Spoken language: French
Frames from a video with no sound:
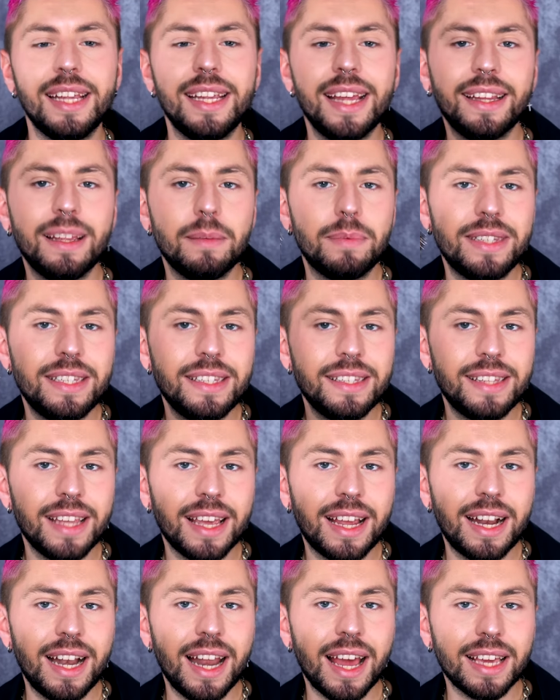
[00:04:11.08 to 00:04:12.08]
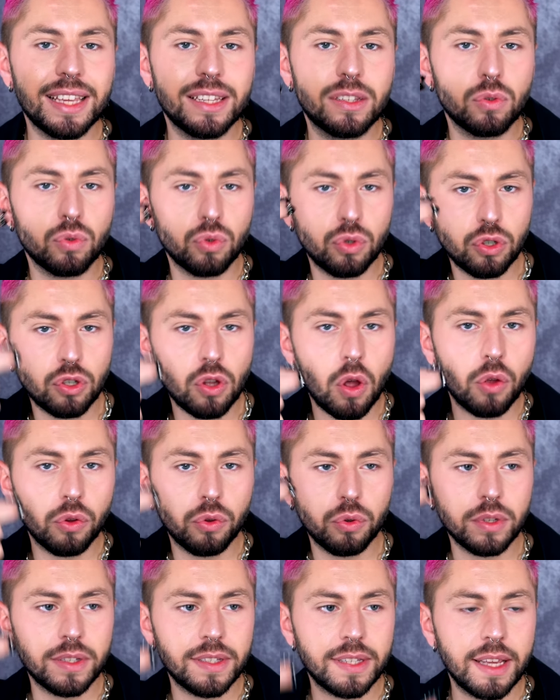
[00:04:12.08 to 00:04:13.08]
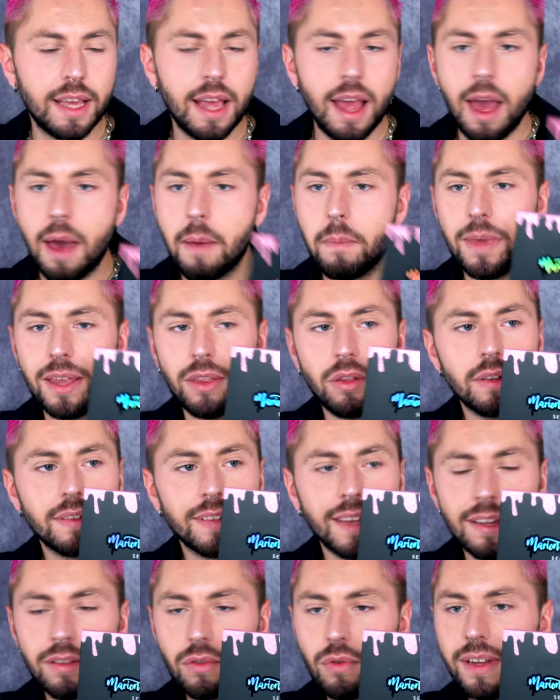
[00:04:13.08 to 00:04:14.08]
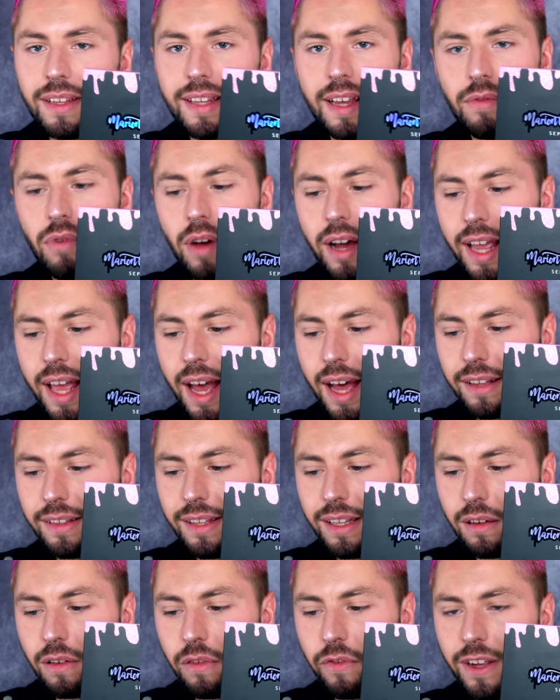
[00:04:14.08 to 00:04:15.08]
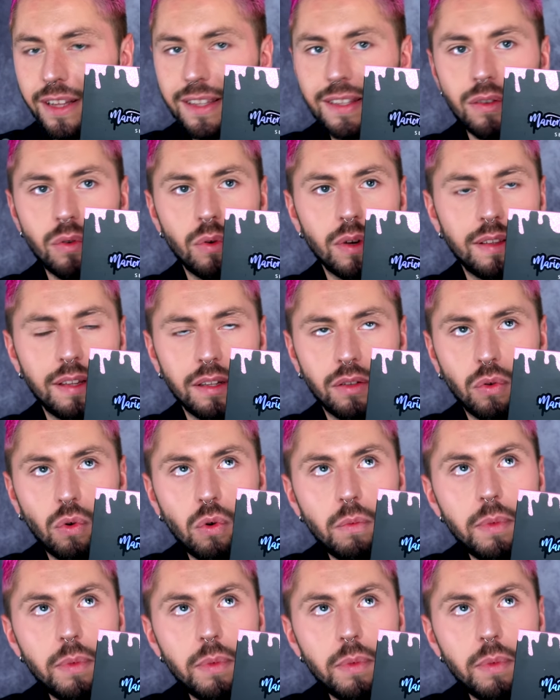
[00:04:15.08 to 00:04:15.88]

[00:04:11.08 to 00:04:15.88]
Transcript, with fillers: il y a des petits éclairs qui sont juste endossés. Mais ne serait-ce que les avoir gardés, en fait, ça aurait été trop